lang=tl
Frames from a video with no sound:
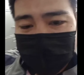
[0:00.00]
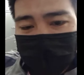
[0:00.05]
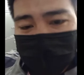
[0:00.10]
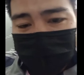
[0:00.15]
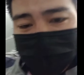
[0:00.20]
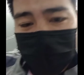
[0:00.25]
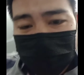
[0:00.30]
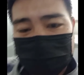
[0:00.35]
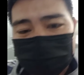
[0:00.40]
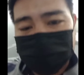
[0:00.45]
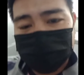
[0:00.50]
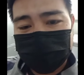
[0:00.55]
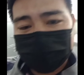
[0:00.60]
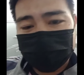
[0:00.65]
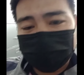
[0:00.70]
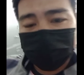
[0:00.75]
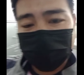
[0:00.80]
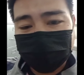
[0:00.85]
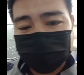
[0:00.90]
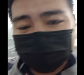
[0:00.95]
uh, ah, nakuron
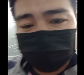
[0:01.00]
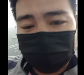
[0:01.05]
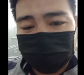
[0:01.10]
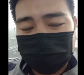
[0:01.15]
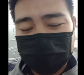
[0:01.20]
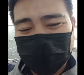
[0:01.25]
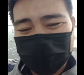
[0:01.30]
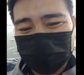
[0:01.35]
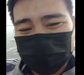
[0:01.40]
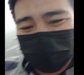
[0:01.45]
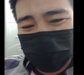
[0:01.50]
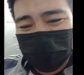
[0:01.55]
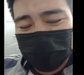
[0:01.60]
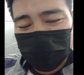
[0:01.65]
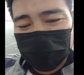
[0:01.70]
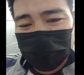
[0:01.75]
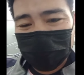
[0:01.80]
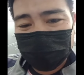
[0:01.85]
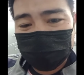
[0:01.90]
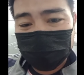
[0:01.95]
sa reactive
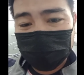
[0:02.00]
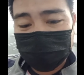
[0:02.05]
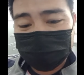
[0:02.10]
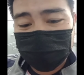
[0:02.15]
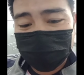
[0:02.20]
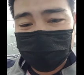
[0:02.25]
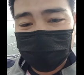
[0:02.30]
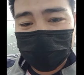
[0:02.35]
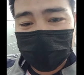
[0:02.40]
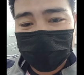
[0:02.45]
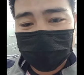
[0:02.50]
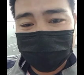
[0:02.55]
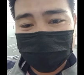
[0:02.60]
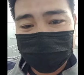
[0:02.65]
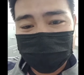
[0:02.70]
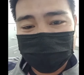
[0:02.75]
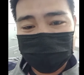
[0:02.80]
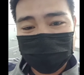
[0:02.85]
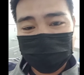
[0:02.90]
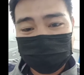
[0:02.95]
nagpa annual physical
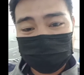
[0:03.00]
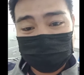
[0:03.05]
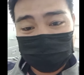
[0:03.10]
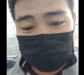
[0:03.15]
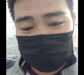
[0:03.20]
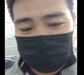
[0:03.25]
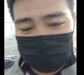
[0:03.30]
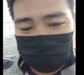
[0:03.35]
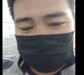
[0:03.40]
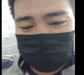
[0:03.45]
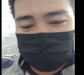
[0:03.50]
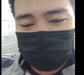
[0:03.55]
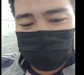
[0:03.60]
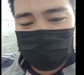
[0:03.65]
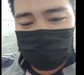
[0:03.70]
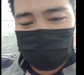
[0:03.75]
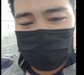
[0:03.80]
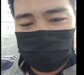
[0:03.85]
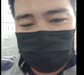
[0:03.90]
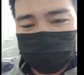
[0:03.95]
exam
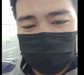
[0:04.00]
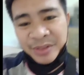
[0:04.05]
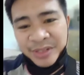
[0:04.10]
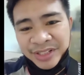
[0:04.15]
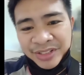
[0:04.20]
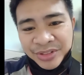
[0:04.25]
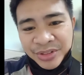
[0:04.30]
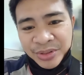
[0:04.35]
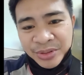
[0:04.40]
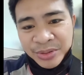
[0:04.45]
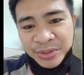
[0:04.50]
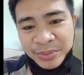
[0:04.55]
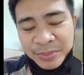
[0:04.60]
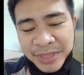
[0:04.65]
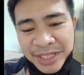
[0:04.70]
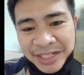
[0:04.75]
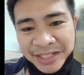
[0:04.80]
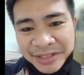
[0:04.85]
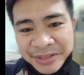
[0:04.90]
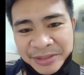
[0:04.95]
okay, so
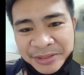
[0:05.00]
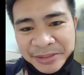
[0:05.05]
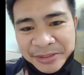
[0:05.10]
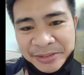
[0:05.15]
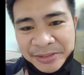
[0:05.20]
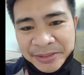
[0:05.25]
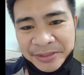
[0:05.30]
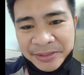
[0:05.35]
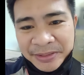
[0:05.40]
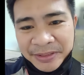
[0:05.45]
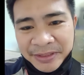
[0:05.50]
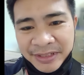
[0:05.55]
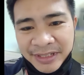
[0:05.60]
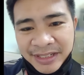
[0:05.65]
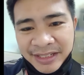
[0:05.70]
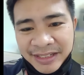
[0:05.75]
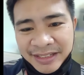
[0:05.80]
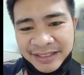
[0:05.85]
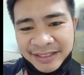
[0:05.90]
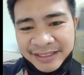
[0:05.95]
man ako
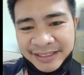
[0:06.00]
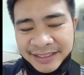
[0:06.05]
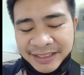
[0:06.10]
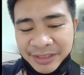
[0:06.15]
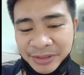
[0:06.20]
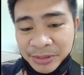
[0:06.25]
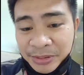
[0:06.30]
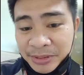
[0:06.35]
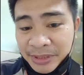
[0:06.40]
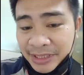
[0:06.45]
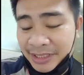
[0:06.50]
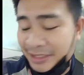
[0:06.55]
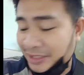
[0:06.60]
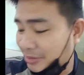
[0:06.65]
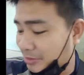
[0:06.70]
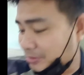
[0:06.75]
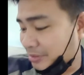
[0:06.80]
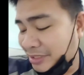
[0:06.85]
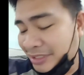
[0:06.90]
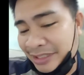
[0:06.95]
uh, ah, kuha
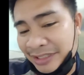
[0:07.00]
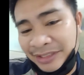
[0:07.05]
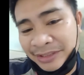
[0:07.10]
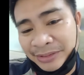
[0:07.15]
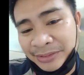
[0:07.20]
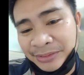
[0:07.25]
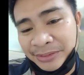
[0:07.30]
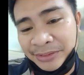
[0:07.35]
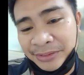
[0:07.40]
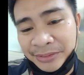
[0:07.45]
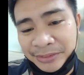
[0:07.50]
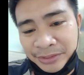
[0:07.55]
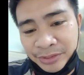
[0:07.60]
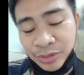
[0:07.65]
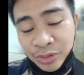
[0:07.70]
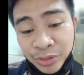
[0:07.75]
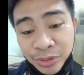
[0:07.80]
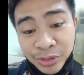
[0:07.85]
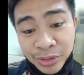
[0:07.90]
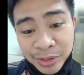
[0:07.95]
gikuan ako og
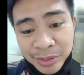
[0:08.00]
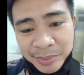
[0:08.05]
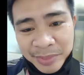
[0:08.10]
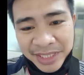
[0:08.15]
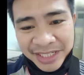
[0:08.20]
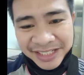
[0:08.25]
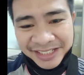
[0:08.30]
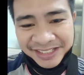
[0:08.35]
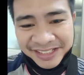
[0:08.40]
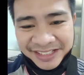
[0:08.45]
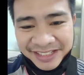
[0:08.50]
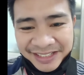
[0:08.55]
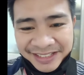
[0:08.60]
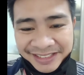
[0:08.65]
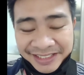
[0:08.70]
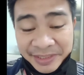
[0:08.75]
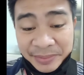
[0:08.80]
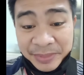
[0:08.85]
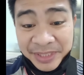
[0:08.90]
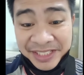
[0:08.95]
dugo para sa
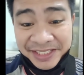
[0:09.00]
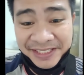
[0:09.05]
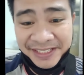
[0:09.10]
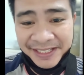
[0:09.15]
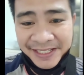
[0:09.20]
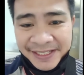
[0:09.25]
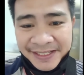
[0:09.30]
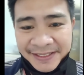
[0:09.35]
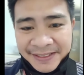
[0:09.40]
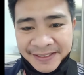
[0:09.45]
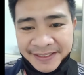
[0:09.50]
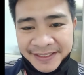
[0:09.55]
CBC